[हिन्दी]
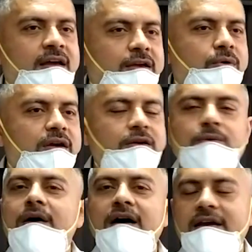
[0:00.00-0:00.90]
क्योंकि यू
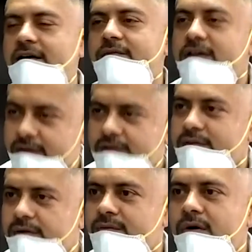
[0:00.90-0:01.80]
आर अवर
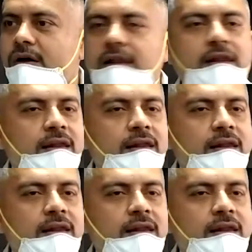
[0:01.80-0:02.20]
वॉल